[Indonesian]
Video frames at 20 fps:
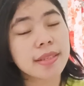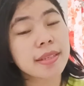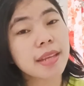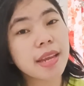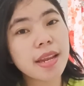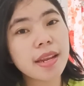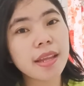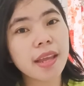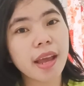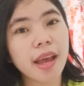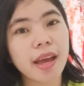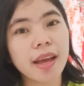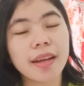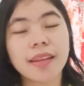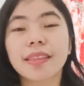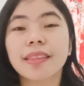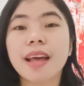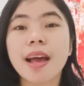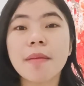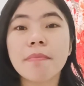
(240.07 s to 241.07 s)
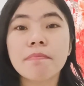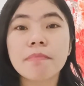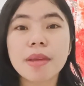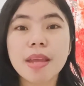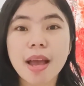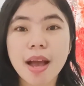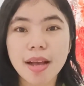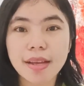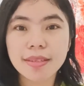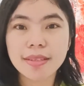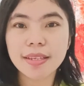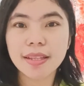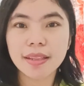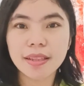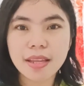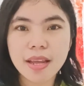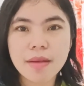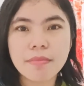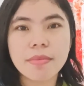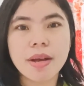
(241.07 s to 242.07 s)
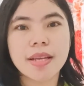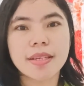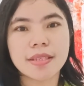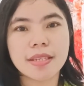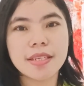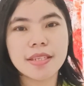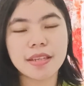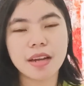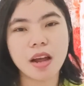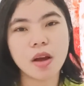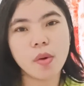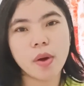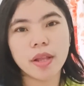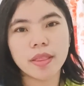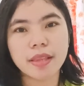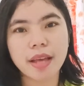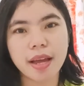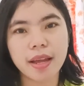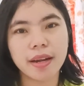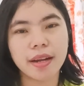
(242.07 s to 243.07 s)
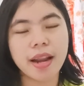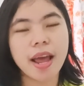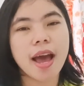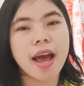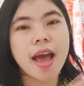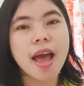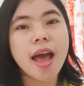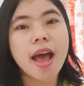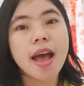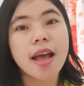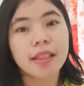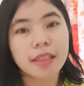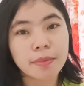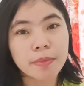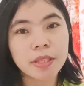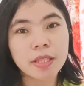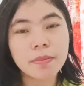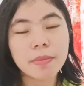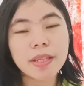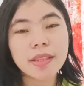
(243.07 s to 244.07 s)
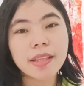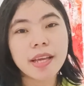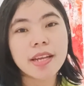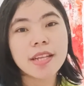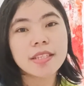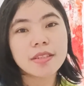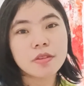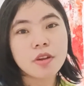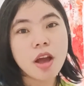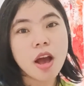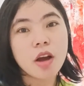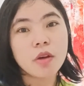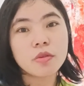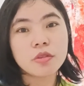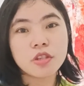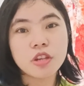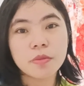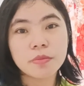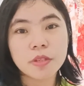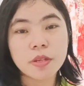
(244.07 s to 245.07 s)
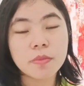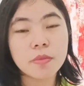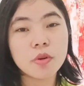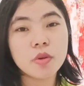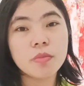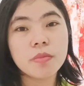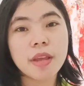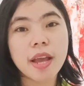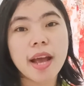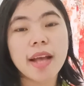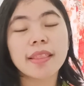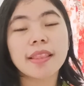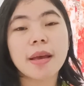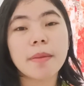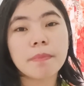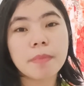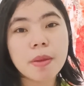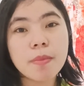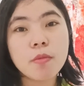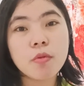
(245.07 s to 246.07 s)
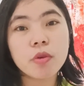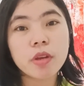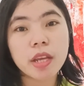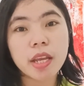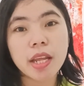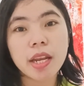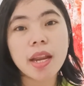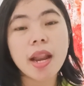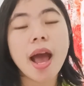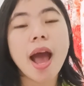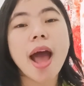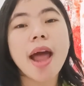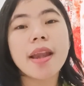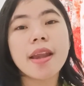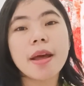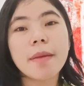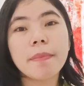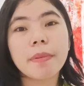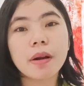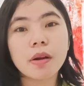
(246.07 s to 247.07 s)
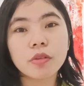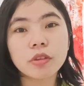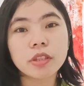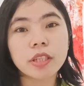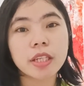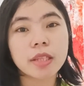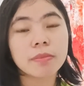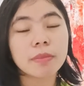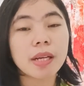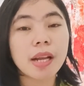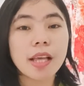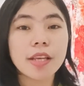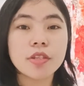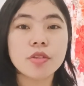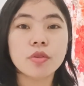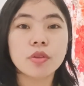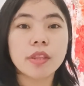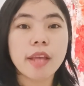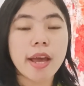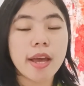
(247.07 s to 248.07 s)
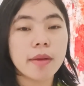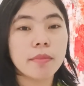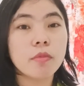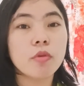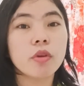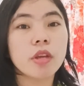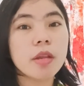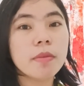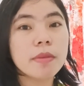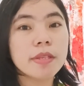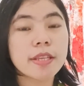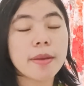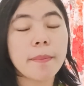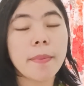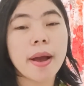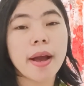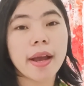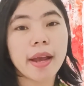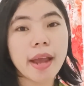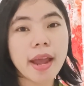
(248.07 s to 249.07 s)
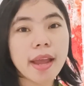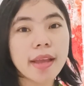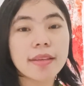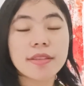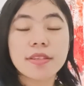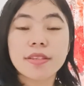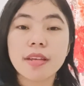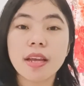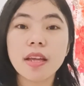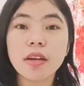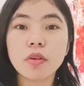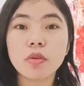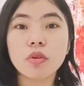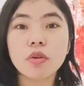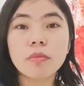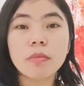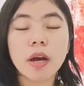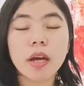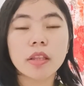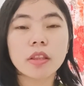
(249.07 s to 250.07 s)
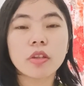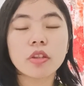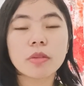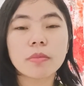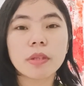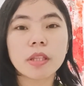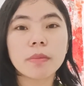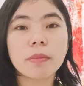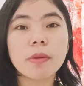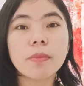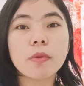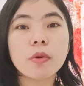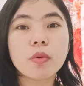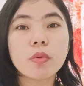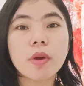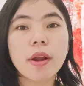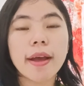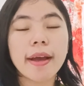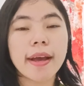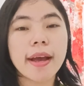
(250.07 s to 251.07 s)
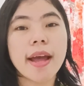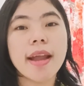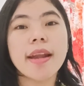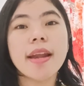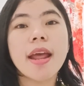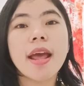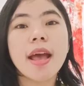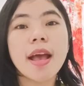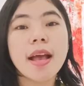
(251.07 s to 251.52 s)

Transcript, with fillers: skincare tapi hasilnya masih jerawatan Nah Teman-teman tadi sudah aku jawab sebelumnya, tapi mungkin ada perlu treatment lanjutan. Mungkin bisa pakai serum atau teman-teman menggunakan